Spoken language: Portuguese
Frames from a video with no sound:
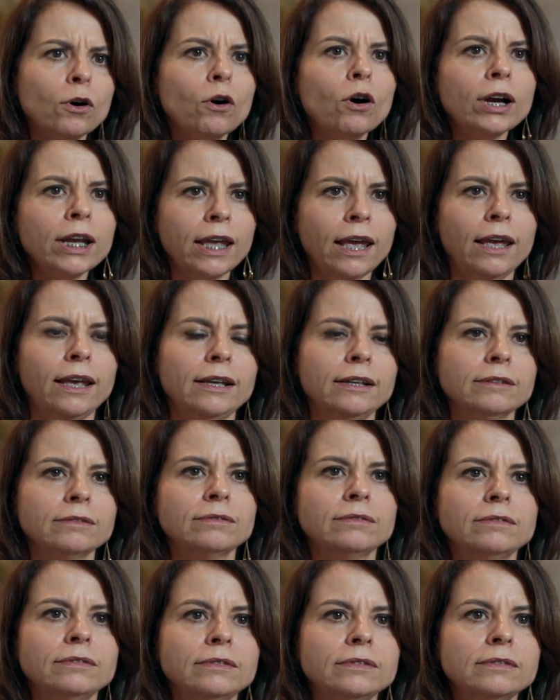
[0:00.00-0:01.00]
Ok,
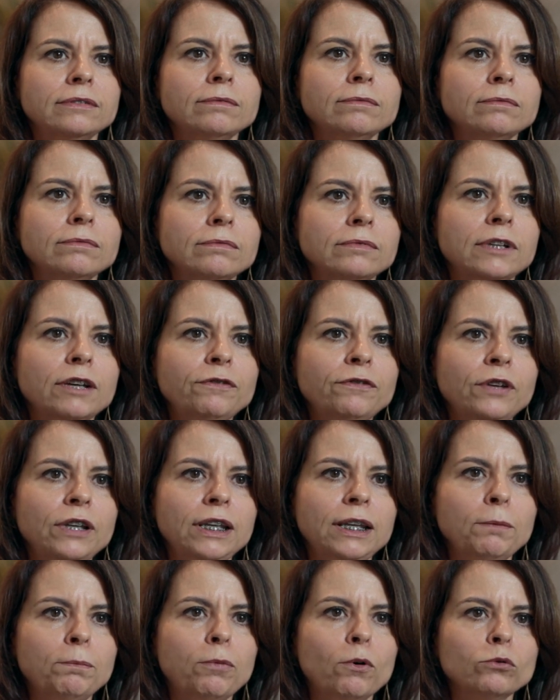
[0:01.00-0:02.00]

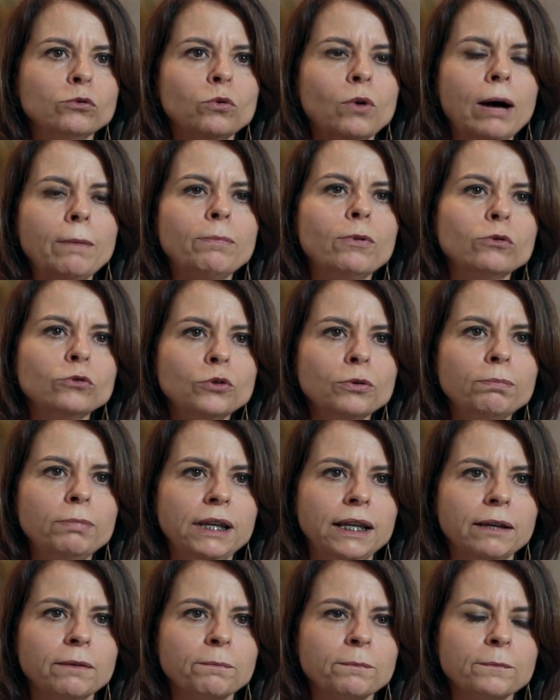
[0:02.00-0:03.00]
definir ponto A, ponto
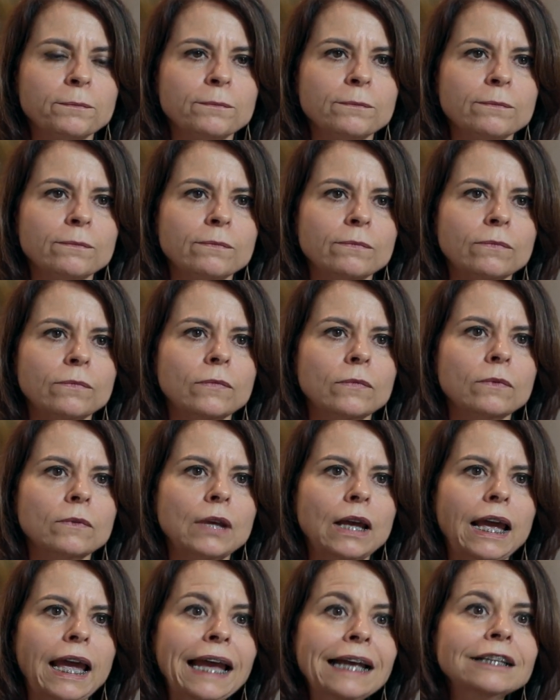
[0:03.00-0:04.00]
B.
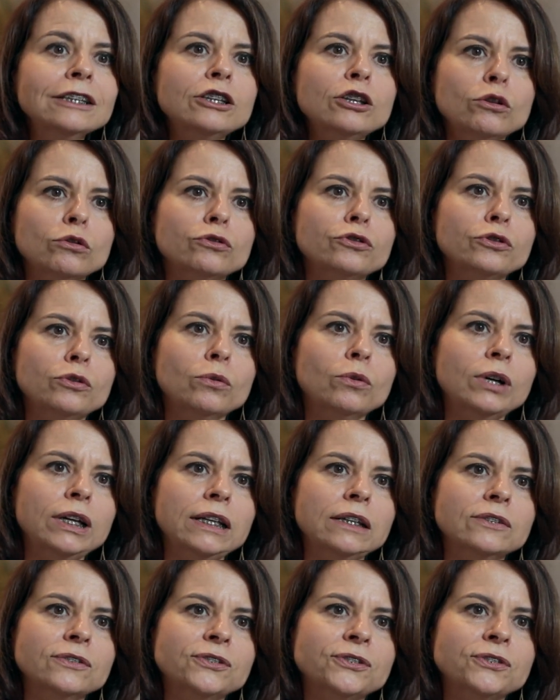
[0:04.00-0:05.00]
Entre os
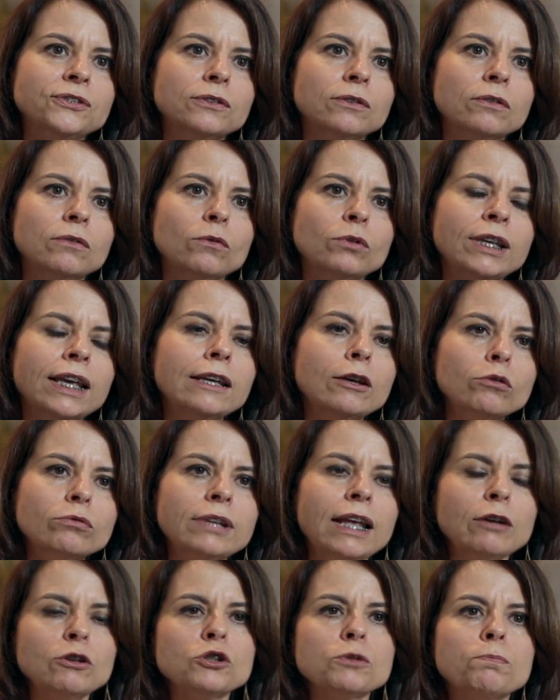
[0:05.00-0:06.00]
dois, o que, que eu
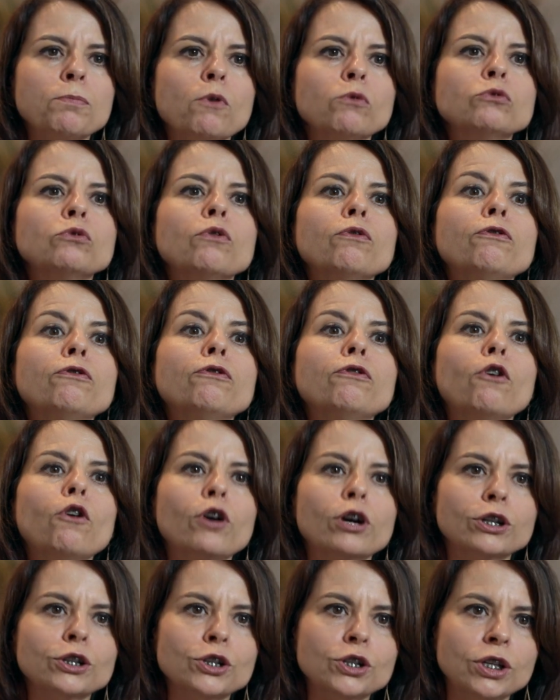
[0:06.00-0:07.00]
tenho de ponto
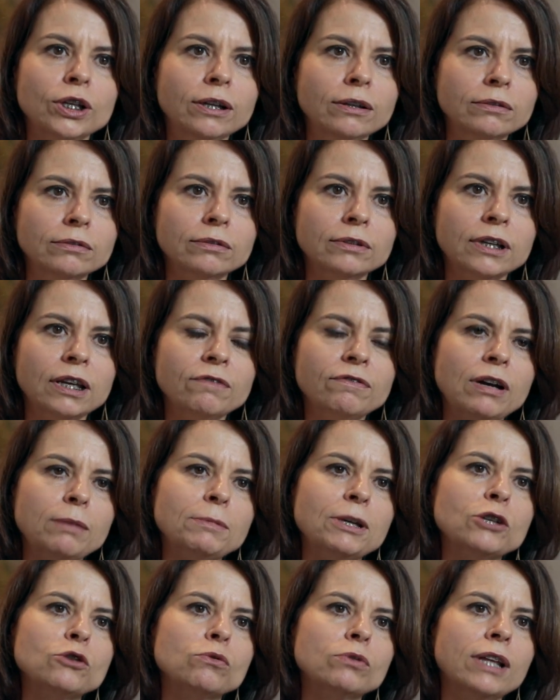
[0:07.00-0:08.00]
forte que
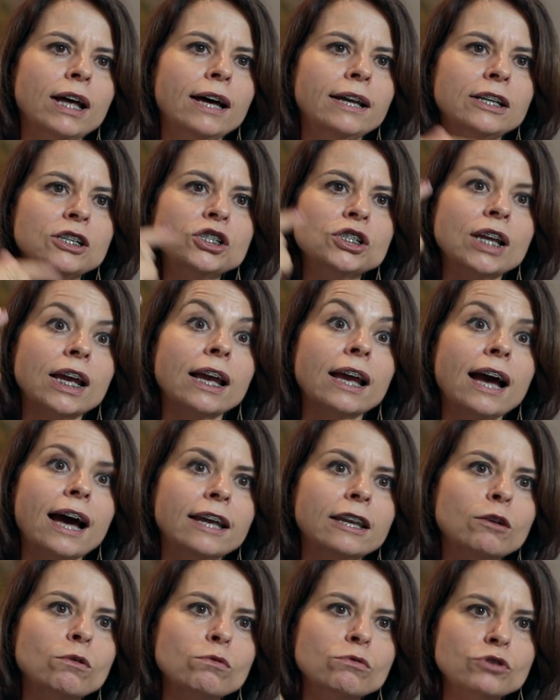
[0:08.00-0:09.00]
vai me ajudar a
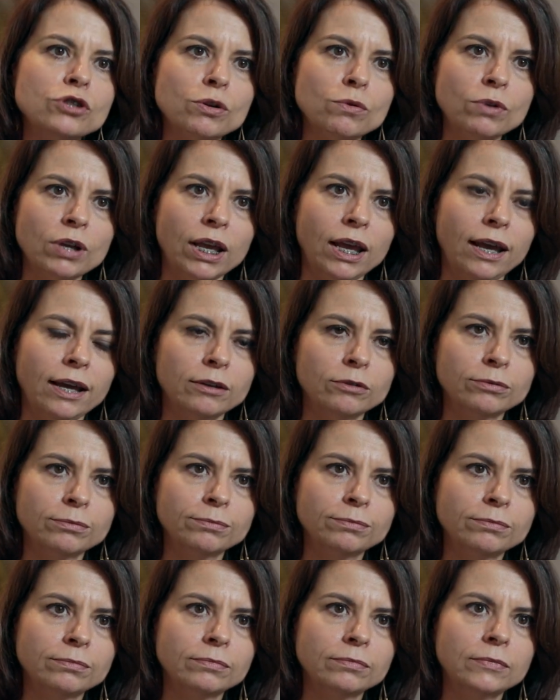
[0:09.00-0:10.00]
chegar aonde eu quero?